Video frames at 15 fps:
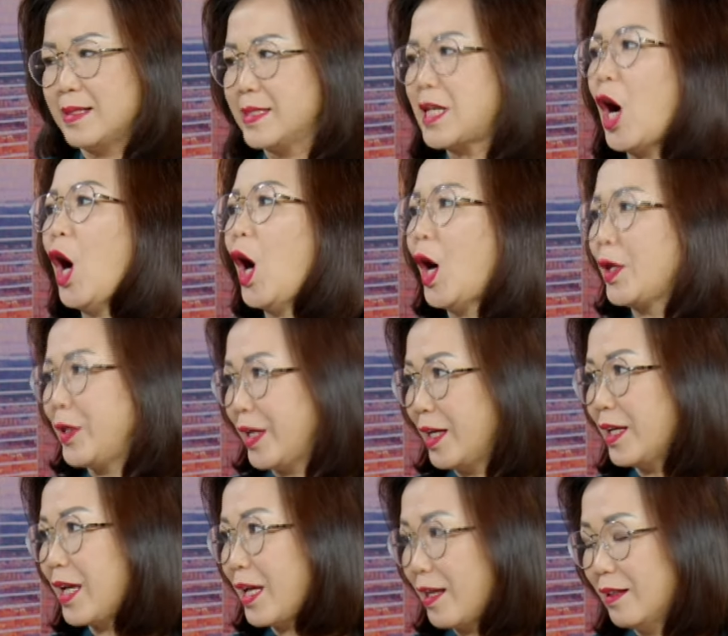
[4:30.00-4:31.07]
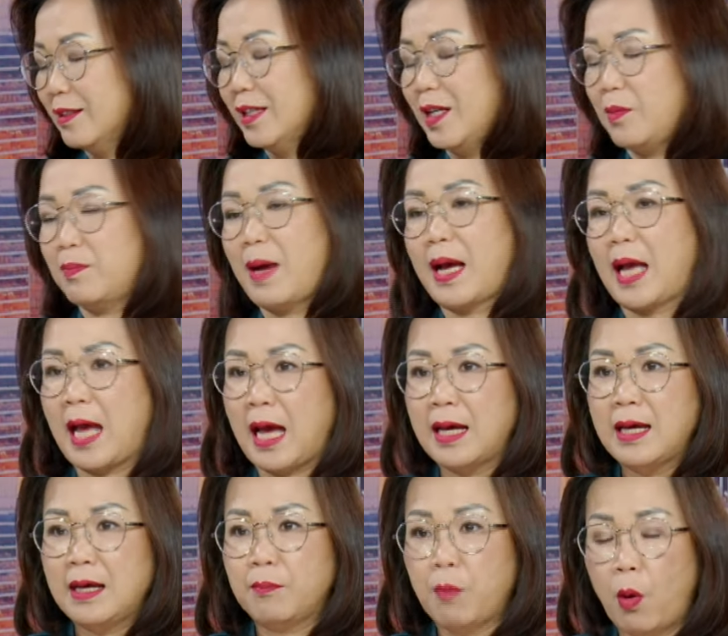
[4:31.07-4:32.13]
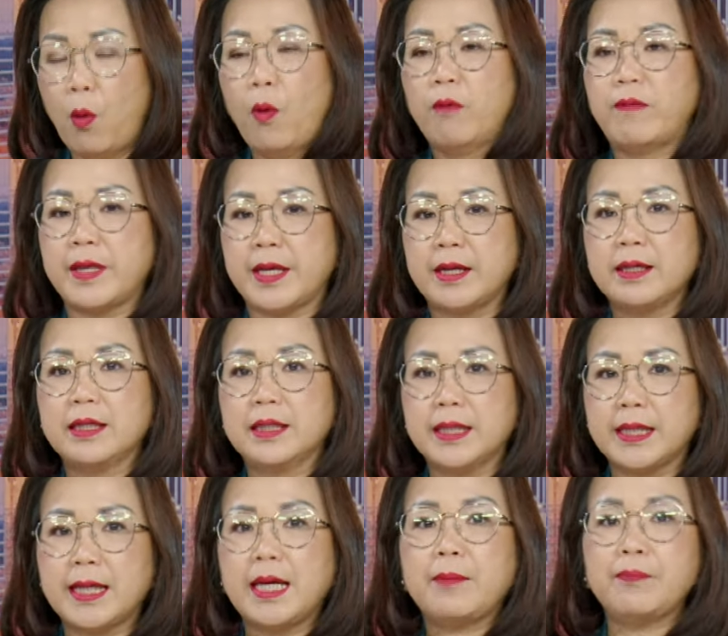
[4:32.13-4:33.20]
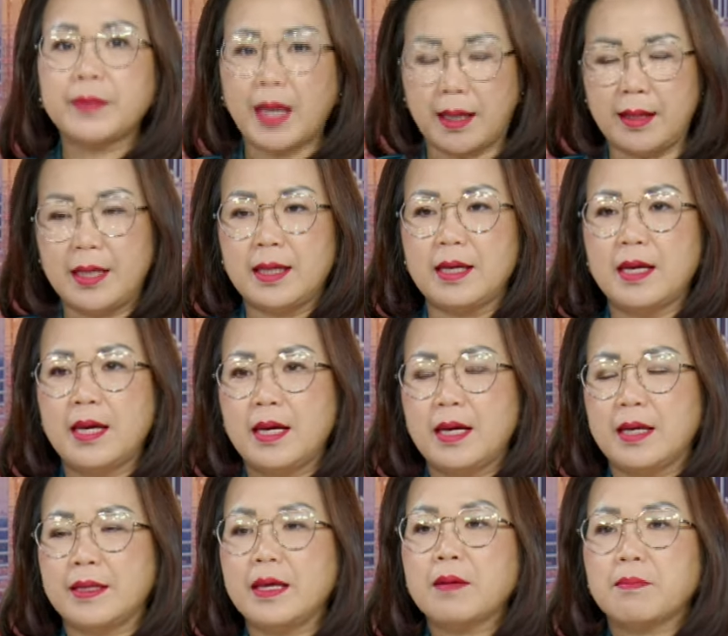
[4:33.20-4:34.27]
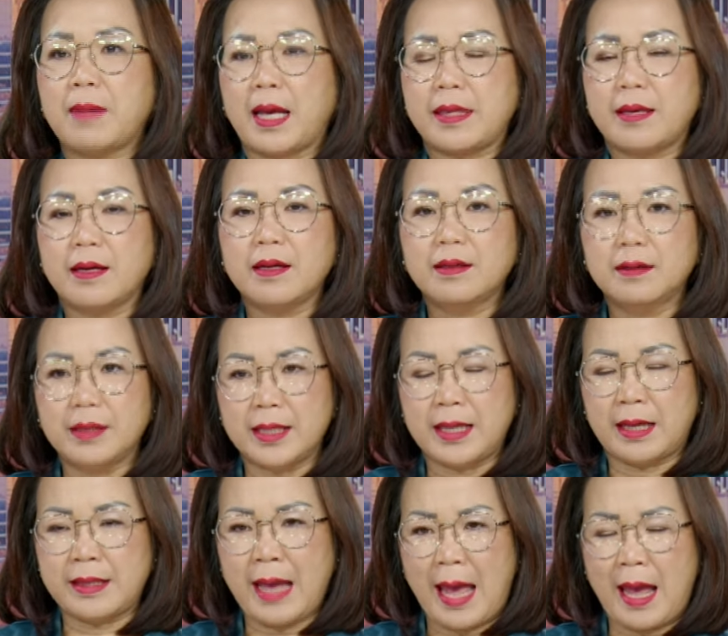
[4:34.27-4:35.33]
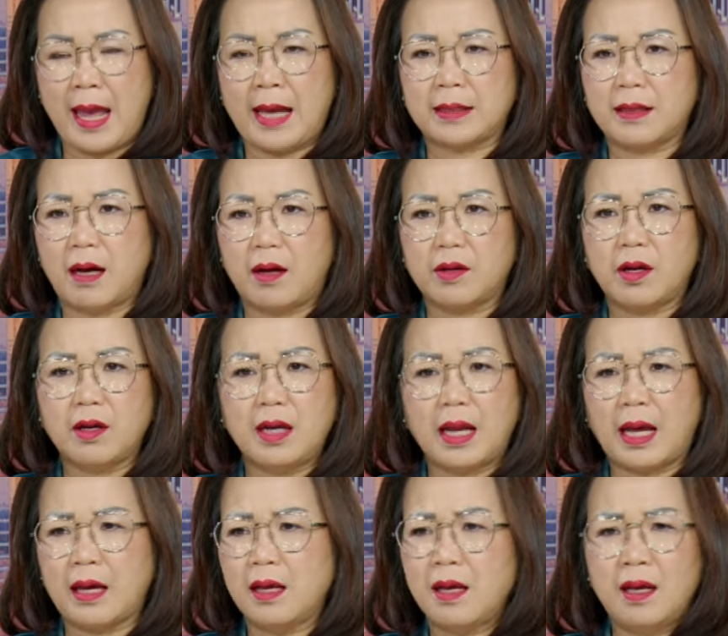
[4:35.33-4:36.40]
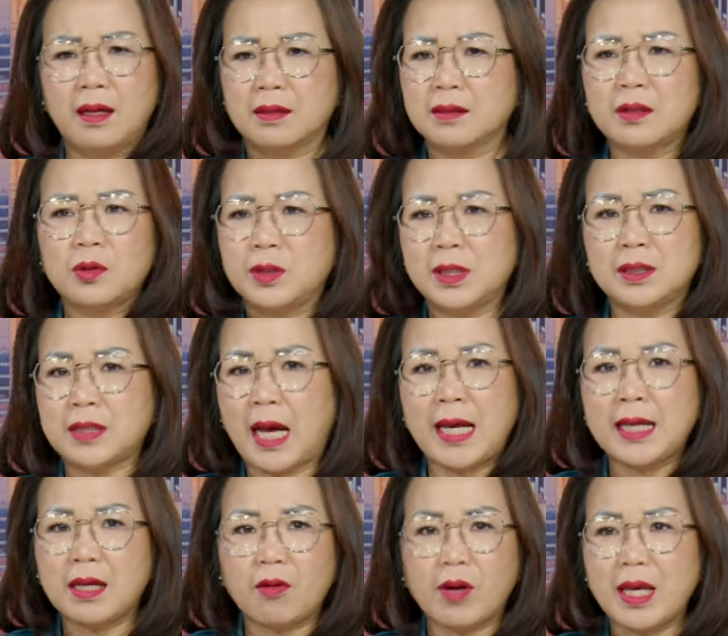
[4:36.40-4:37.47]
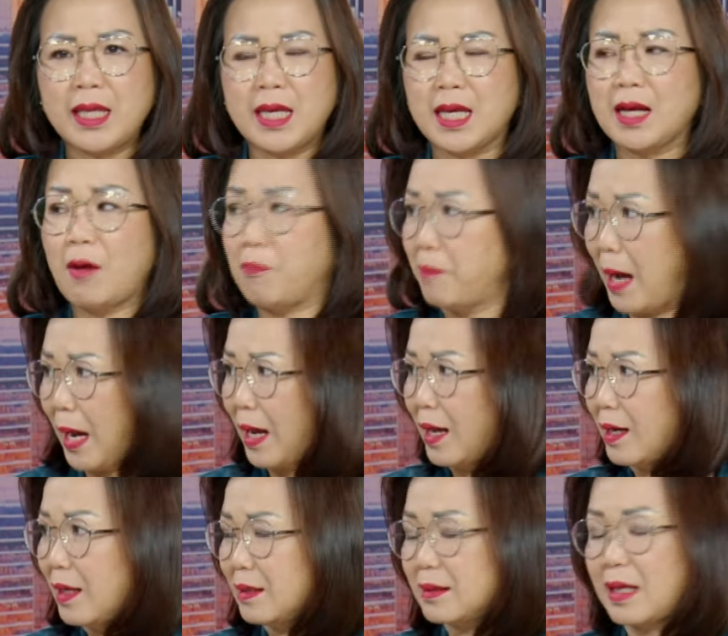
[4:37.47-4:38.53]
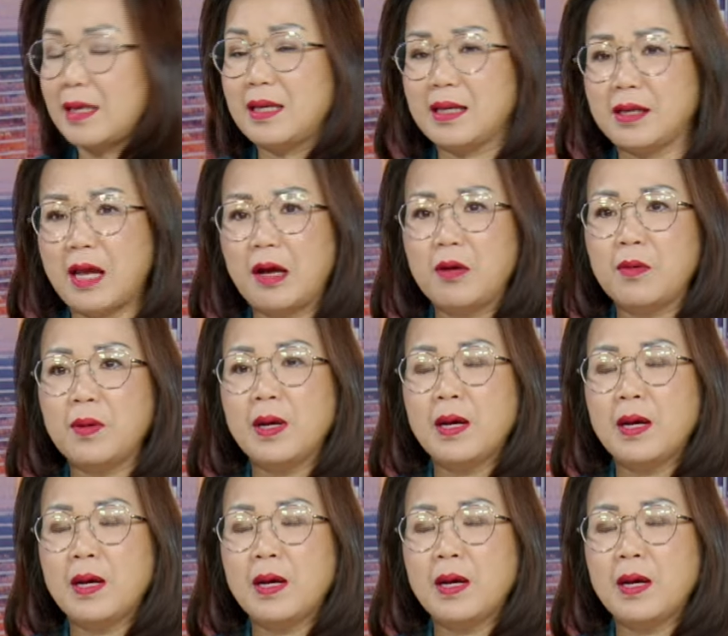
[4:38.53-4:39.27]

cho những cái người mà mù và những người khiếm thị. Nhưng mà những người ở nhà hàng thì họ nói là tôi chưa thấy có cái gì công bằng hết á. Tại vì nếu